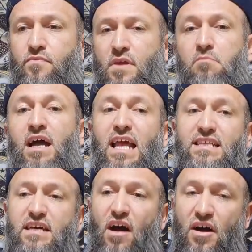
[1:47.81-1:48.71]

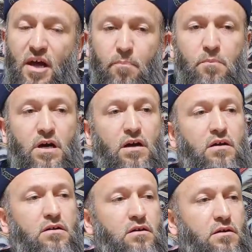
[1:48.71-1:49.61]
Melekler Arap mı?
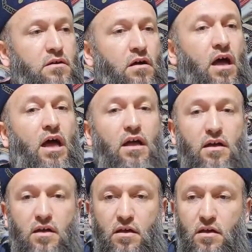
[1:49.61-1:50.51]
He?
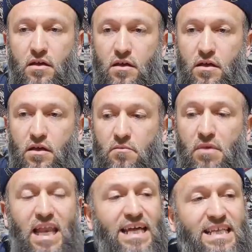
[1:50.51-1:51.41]

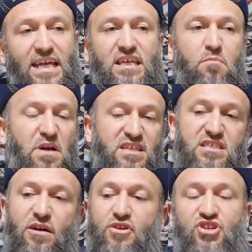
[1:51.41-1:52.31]
Melekler niye Bedir
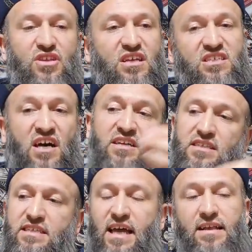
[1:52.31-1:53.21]
Savaşı'nda sarıklı
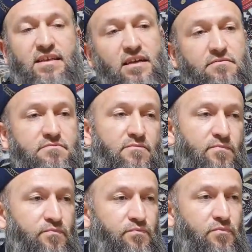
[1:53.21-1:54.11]
geldi?
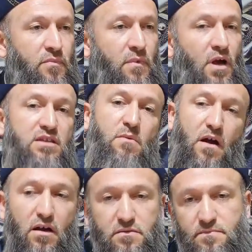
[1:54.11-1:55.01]
Hadi
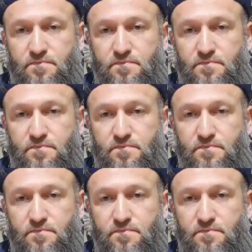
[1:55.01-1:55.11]
bakalım.